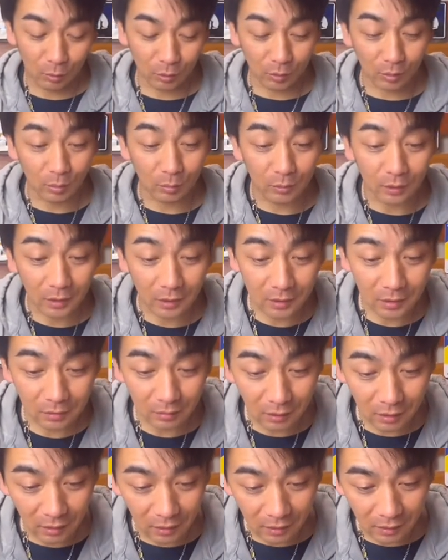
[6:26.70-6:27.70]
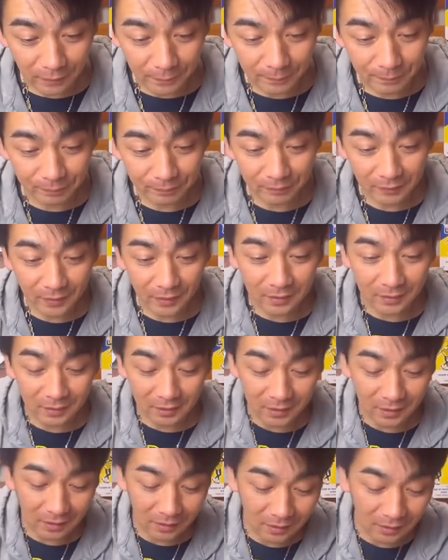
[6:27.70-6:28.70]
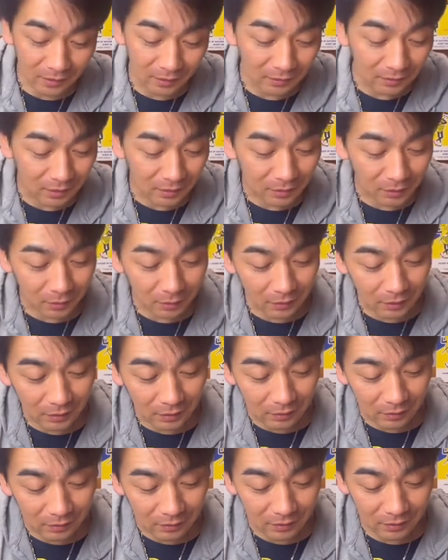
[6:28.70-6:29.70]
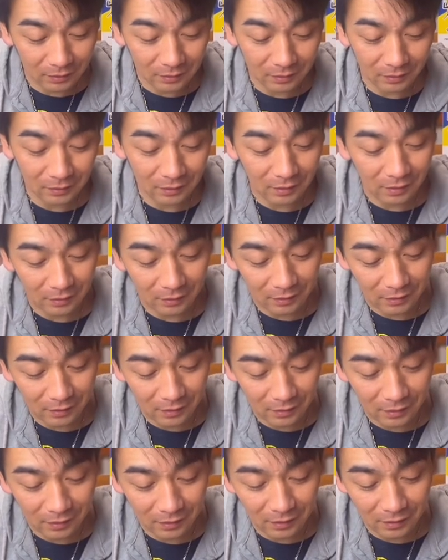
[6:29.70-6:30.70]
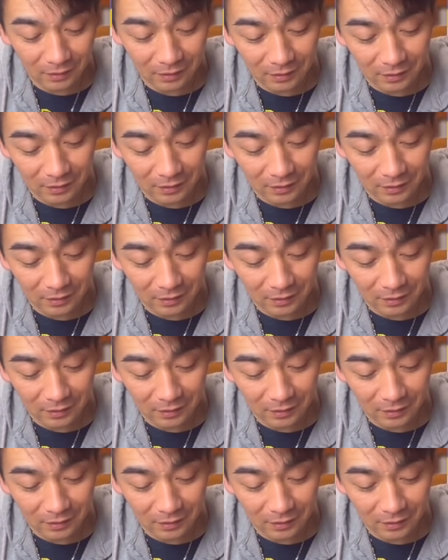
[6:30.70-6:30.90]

と昔は時間かかって作ってたような気がすんだよな